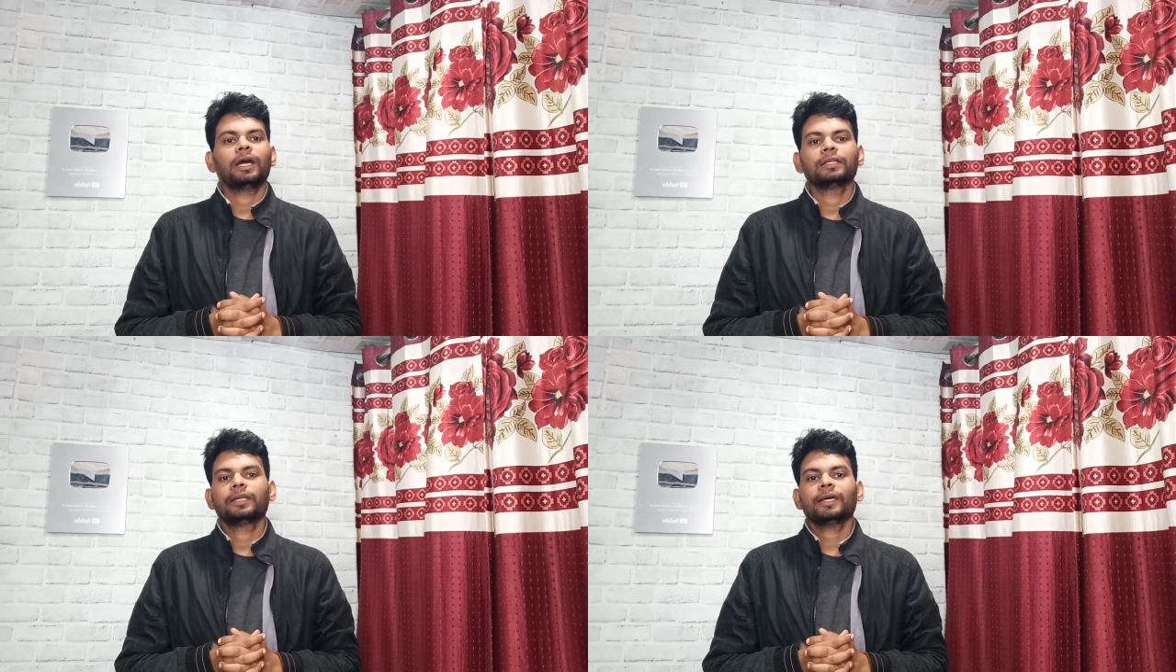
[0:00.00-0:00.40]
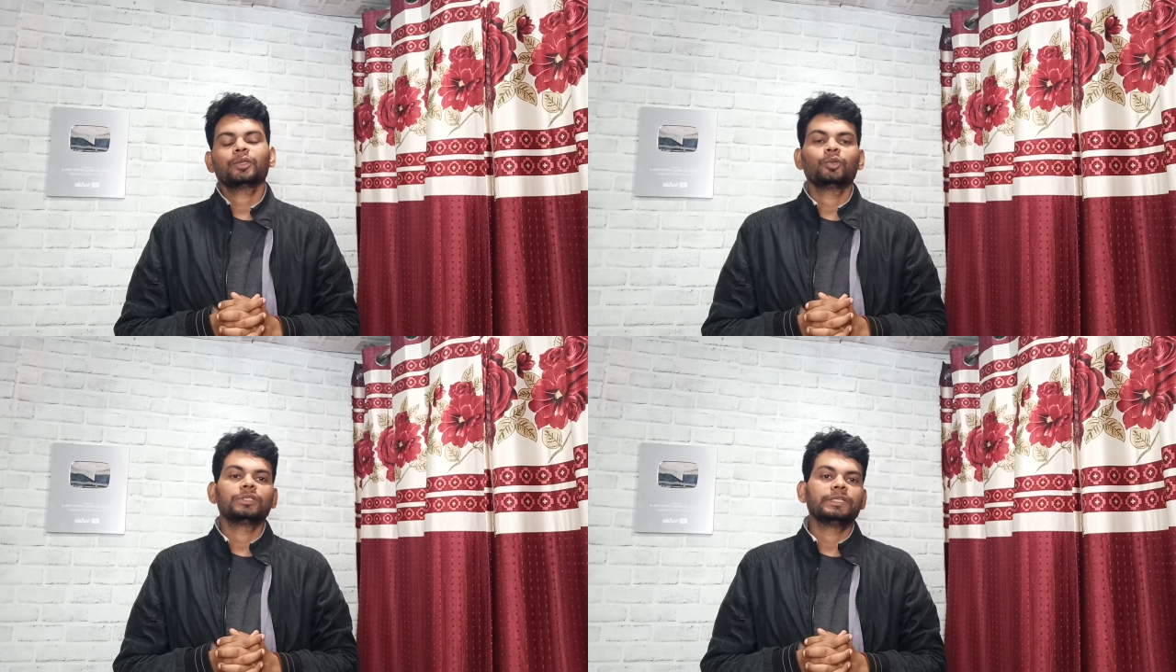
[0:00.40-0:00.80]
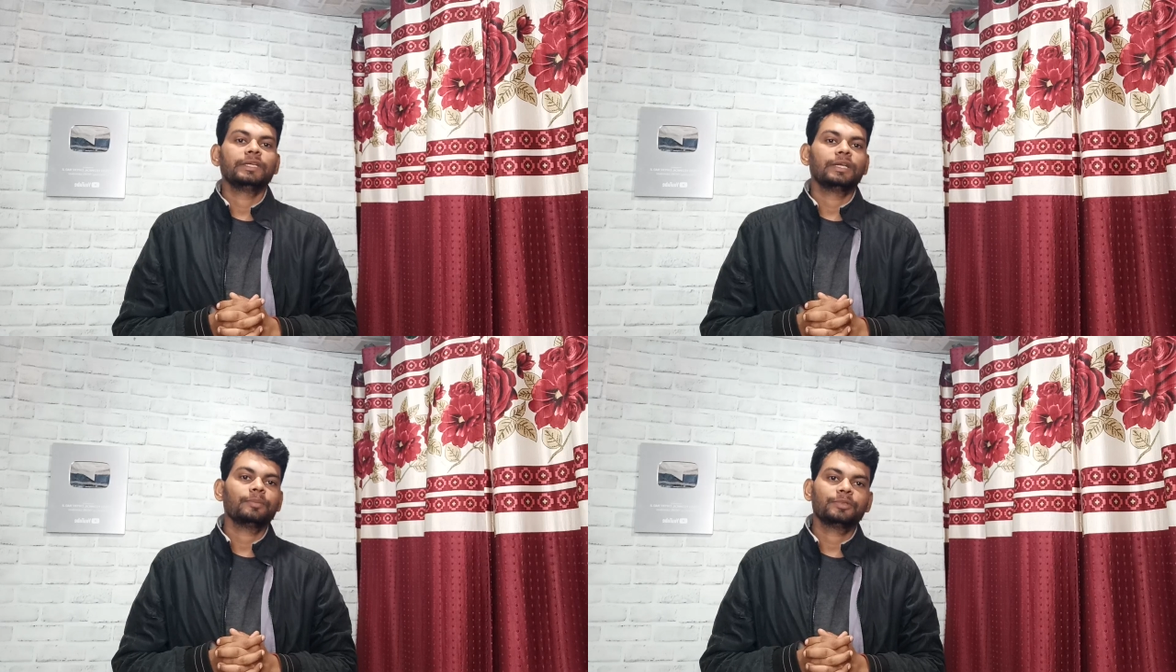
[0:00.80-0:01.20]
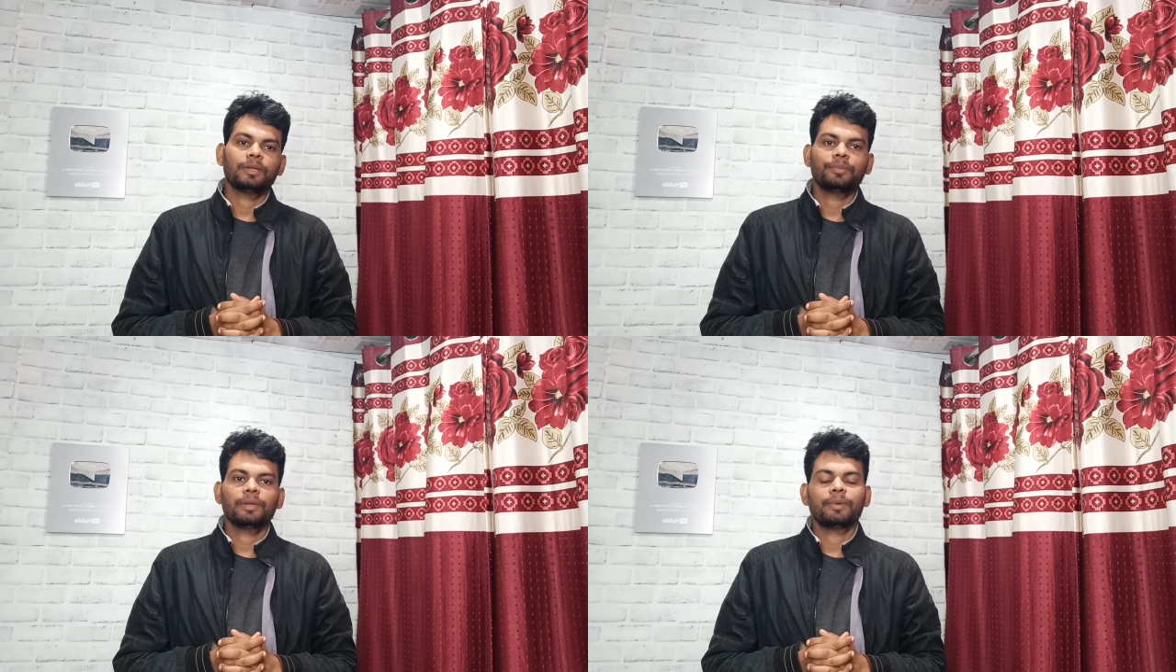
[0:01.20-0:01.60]
अदरक तुलसी कप
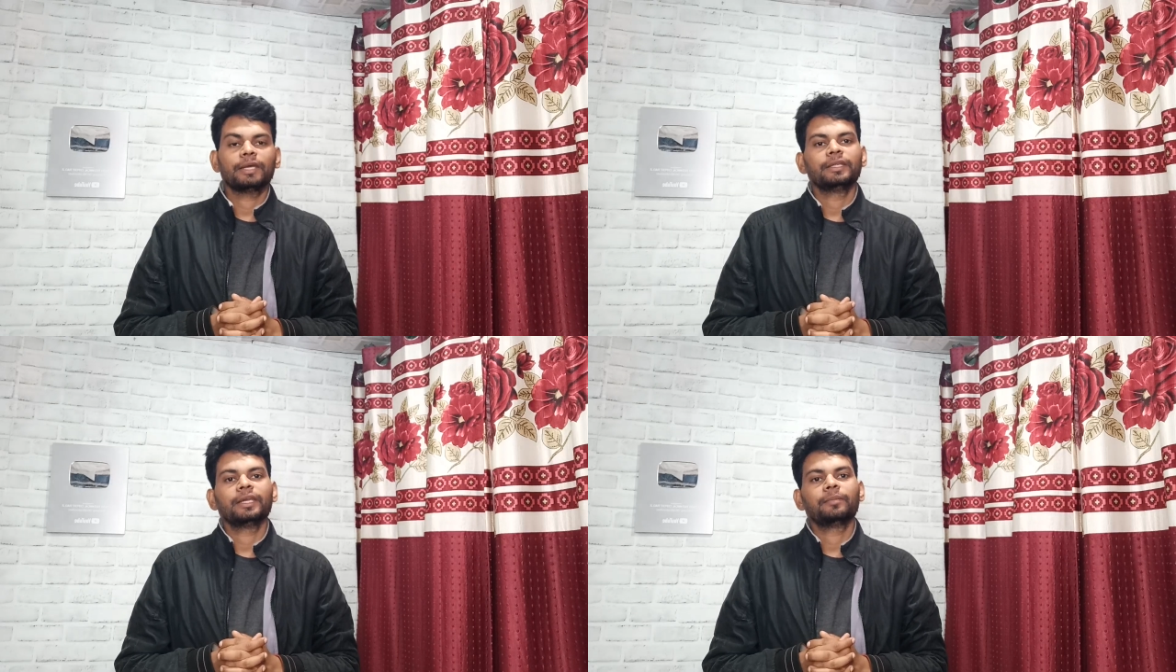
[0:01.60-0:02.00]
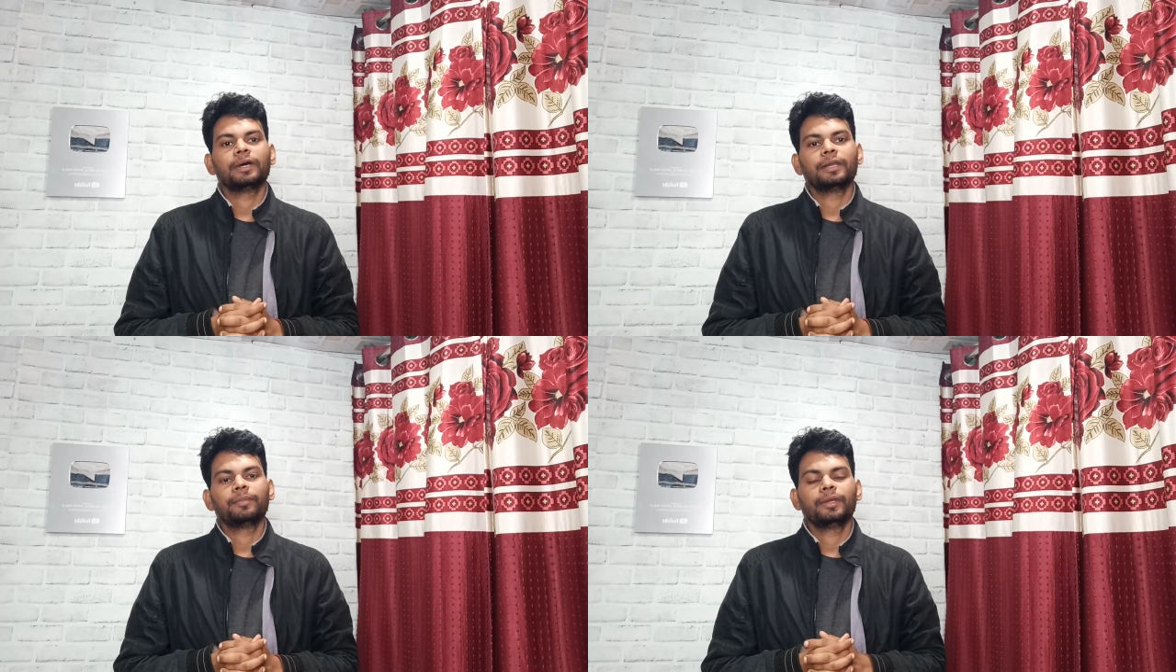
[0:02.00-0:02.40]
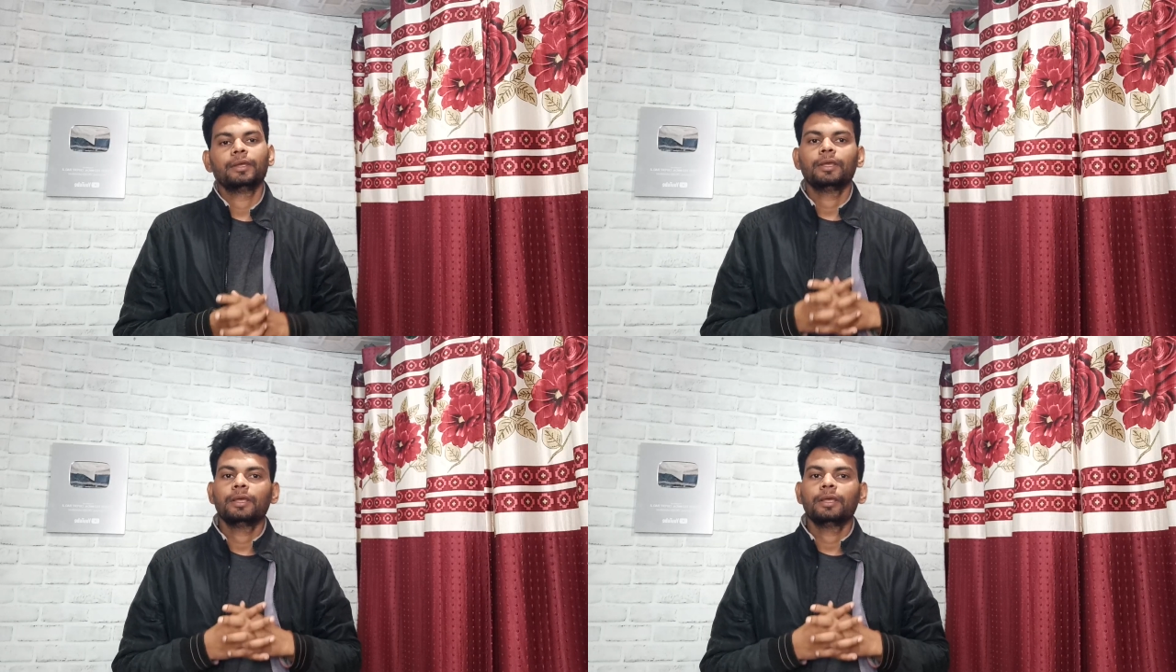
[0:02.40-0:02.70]
सिरप के फायदे के बारे में